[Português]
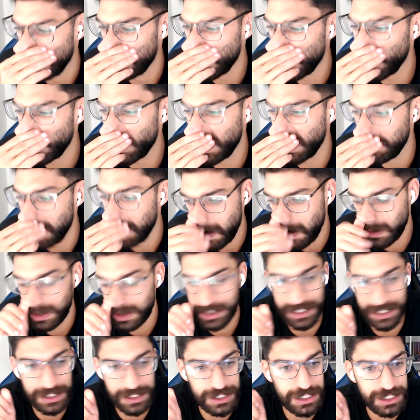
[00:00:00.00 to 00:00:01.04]
Programar
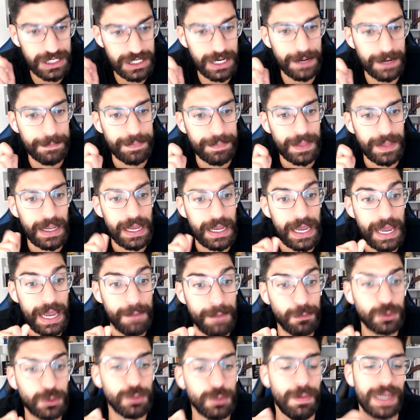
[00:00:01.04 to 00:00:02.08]
hoje em dia
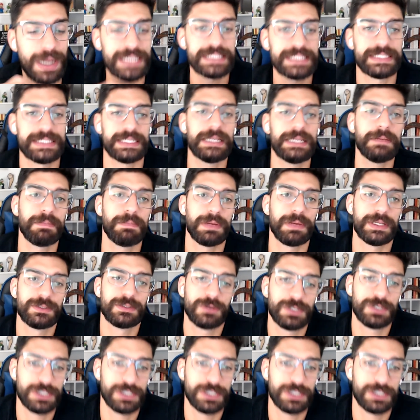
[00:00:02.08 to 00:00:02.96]
é muito mais simples.